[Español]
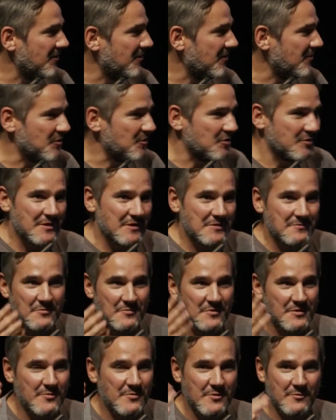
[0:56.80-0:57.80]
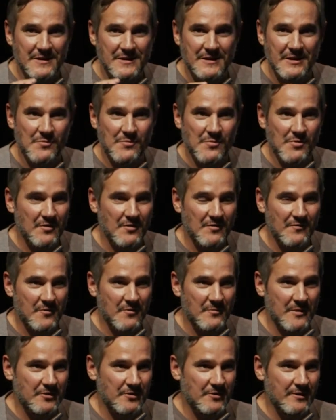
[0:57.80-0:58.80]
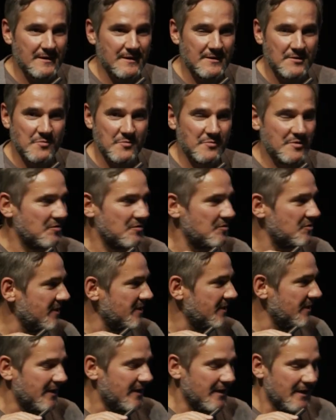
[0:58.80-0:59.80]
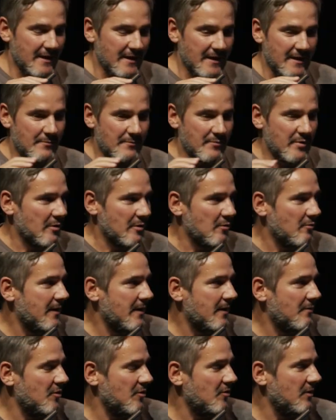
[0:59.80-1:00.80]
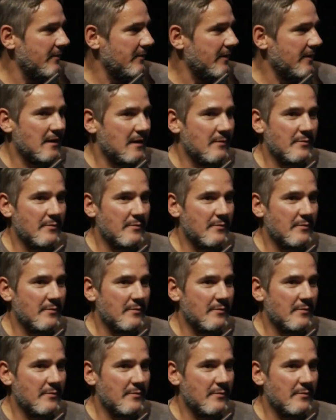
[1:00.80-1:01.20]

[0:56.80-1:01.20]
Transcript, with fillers: no mucho más, hemos improvisado un poco el formato en estos momentos y en primer lugar, bueno, le voy a dar la